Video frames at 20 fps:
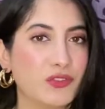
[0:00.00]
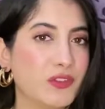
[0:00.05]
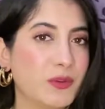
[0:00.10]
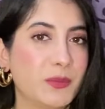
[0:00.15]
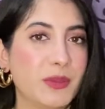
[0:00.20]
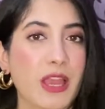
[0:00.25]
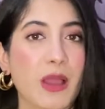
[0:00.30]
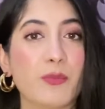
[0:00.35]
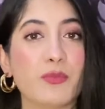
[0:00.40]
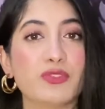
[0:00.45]
हुए
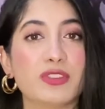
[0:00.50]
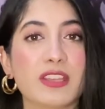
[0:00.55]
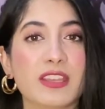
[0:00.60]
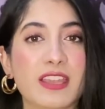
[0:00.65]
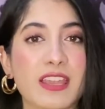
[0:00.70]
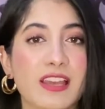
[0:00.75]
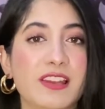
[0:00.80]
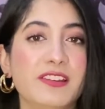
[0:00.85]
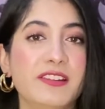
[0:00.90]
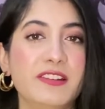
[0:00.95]
भी आप उसे
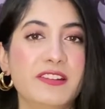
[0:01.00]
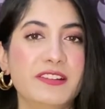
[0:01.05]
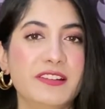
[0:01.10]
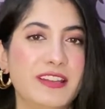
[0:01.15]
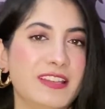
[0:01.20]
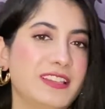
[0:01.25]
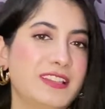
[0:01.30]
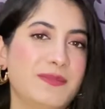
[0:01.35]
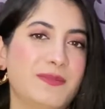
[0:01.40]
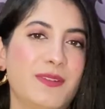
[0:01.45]
कैलोरी
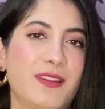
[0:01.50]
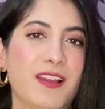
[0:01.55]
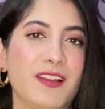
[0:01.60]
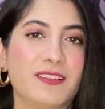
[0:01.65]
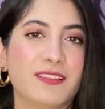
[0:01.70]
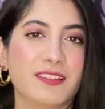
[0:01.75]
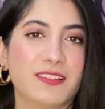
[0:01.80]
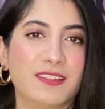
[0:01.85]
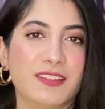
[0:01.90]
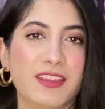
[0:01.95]
डेंस
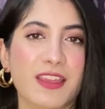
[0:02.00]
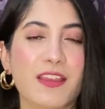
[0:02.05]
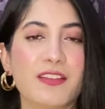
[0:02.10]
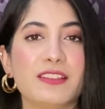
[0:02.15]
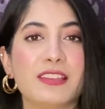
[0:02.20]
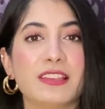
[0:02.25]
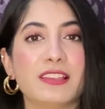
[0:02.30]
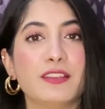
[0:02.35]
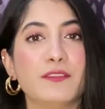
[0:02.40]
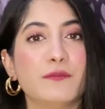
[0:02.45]
बना सकते
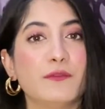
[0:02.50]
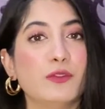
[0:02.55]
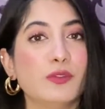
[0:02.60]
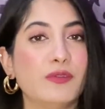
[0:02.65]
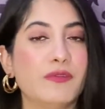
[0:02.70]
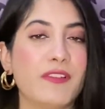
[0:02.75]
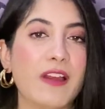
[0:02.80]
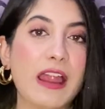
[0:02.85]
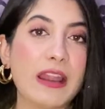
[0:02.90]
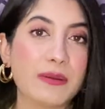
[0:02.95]
हैं जैसे
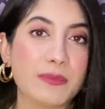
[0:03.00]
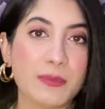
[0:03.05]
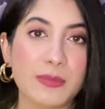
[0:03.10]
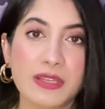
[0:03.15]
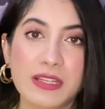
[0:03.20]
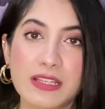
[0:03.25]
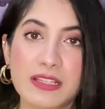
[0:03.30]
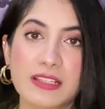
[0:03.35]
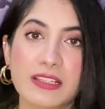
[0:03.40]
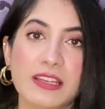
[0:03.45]
फुल फैट
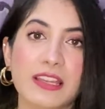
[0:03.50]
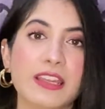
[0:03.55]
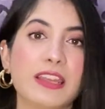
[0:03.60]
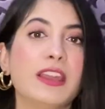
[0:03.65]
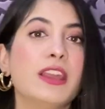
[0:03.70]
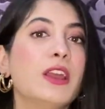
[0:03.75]
मिल्क लें